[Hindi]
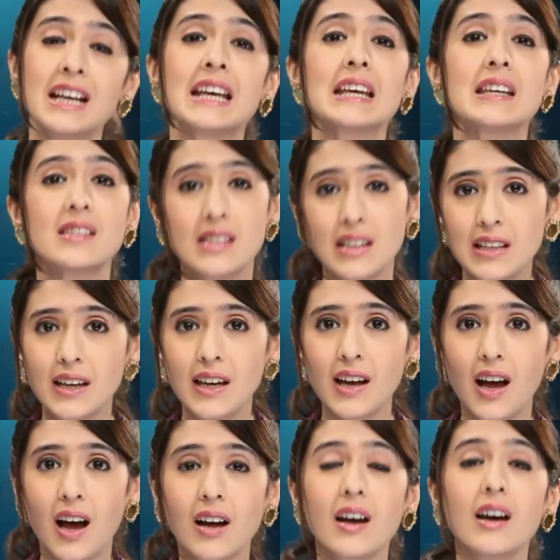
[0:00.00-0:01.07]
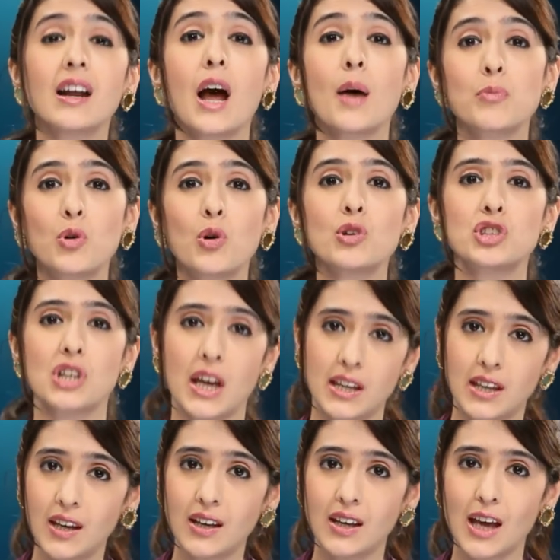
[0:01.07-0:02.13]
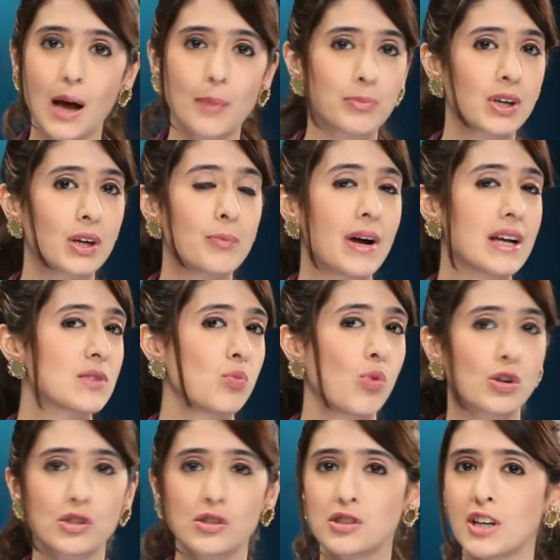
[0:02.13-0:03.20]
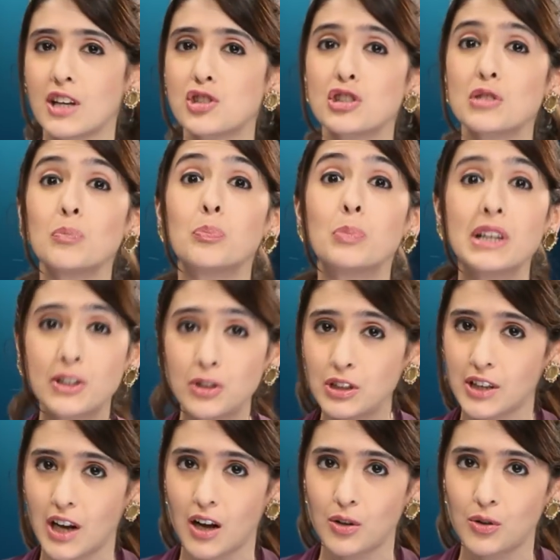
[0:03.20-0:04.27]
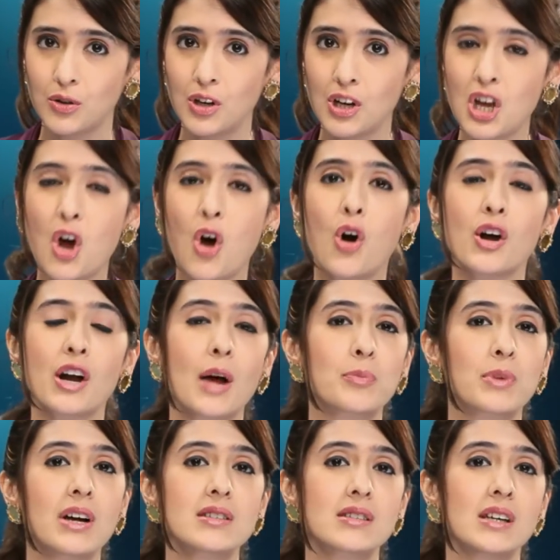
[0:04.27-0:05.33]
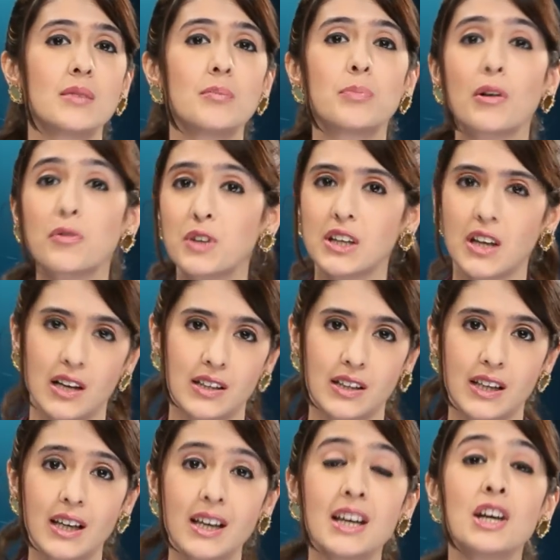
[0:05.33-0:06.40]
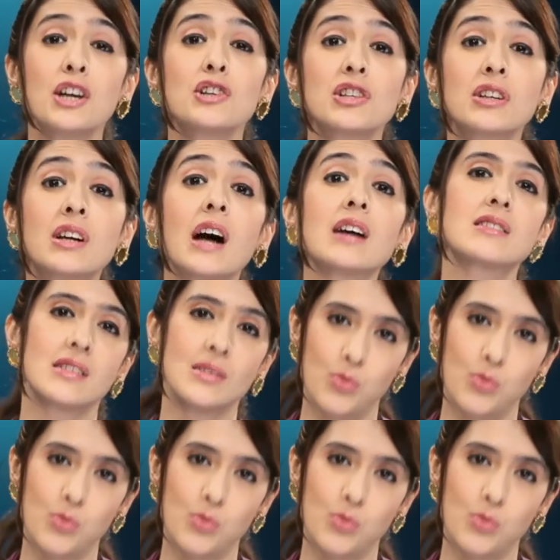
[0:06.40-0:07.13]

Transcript: इसीलिए अगर आपको चाहिए कि आपके पास वाटर रिटेंशन बिल्कुल ना हो और आपका स्किन पफी ना लगे गजल